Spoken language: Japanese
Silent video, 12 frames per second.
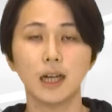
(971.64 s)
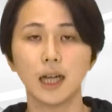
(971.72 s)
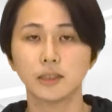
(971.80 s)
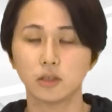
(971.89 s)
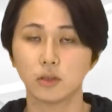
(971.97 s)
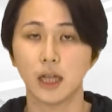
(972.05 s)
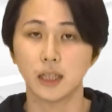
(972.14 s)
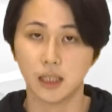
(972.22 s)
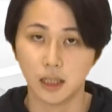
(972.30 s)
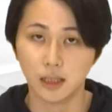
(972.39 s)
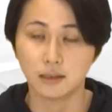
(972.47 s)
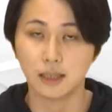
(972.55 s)
はちょっと入って
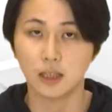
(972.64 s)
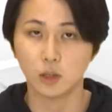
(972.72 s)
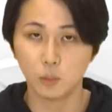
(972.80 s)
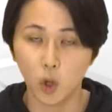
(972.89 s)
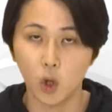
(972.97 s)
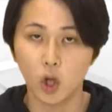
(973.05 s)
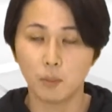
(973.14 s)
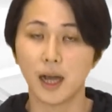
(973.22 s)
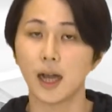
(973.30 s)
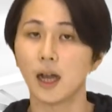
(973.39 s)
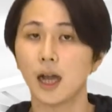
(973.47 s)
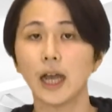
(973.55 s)
ないんですけれども、うんま
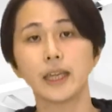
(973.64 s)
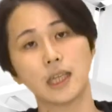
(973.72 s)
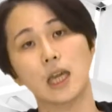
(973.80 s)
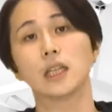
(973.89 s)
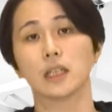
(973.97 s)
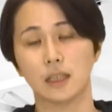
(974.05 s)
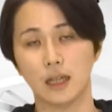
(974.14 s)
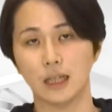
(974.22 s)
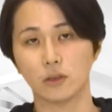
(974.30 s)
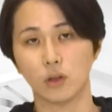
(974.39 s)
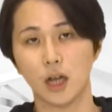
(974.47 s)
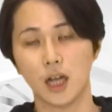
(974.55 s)
あ、背景だったり
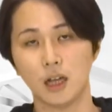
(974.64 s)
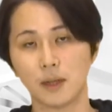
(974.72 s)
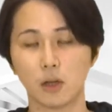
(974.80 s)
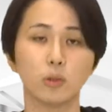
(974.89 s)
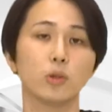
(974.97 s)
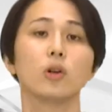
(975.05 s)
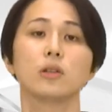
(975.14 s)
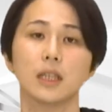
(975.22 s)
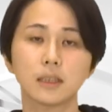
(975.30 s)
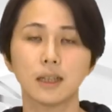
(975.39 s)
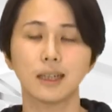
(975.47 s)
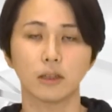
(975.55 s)
だとか。まあ小道具
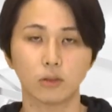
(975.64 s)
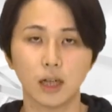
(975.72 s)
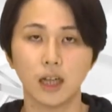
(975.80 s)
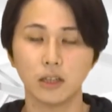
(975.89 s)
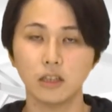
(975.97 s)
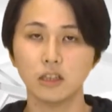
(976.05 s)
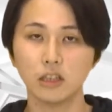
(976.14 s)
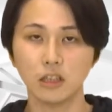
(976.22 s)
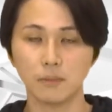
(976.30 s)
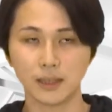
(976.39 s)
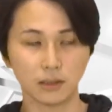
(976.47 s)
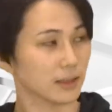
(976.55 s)
だったりだという
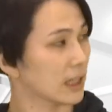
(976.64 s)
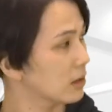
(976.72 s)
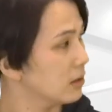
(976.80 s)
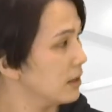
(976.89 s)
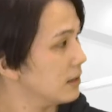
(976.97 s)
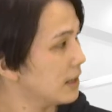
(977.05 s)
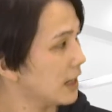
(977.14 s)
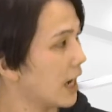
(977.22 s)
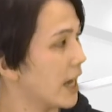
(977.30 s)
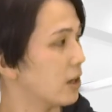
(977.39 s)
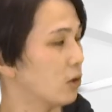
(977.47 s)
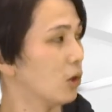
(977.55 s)
まあその作品世
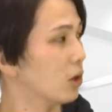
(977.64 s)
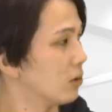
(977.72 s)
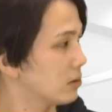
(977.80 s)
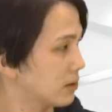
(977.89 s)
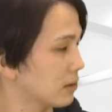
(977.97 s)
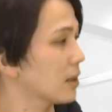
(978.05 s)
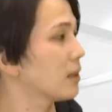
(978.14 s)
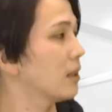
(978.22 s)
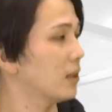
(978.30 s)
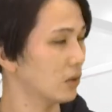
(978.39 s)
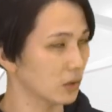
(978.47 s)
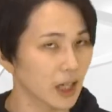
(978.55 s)
界を彷彿とさせ
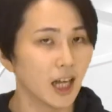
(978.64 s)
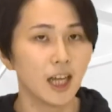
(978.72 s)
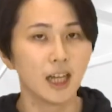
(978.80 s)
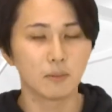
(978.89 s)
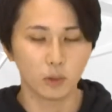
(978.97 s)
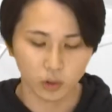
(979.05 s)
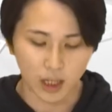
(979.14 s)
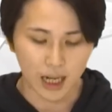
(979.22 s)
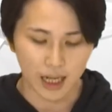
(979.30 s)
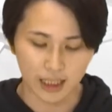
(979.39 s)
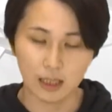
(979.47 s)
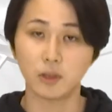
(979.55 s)
るようなもの
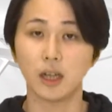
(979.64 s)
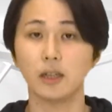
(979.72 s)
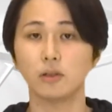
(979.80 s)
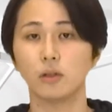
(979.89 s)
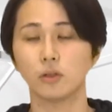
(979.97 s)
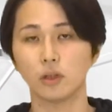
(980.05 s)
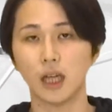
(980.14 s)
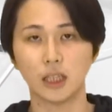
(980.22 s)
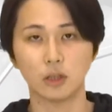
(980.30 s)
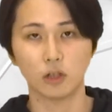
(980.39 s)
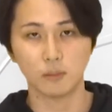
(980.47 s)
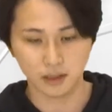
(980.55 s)
がアイテムがいろいろと入っ
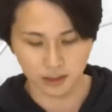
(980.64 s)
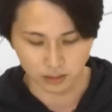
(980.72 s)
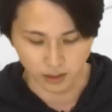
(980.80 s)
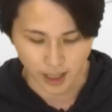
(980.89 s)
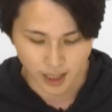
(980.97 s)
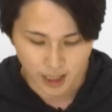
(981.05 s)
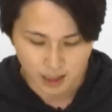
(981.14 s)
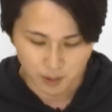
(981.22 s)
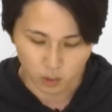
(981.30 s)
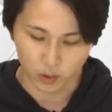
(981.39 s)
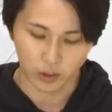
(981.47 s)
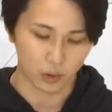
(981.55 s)
ておりますので、ま
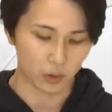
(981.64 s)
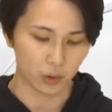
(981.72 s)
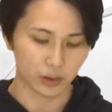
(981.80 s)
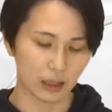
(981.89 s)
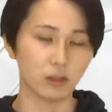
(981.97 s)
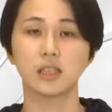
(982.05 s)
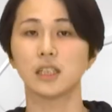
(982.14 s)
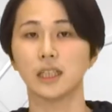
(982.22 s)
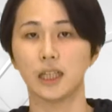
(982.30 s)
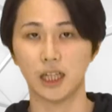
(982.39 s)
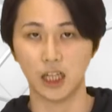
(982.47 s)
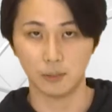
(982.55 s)
あ、こういろいろ楽しんでい
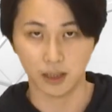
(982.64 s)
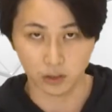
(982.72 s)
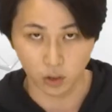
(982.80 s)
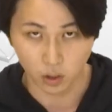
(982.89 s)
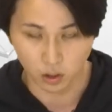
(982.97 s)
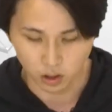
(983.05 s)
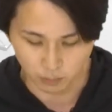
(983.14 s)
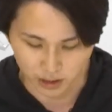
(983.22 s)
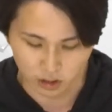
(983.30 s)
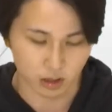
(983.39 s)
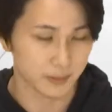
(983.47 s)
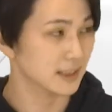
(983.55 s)
ただければなと思っ
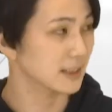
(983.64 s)
ておりま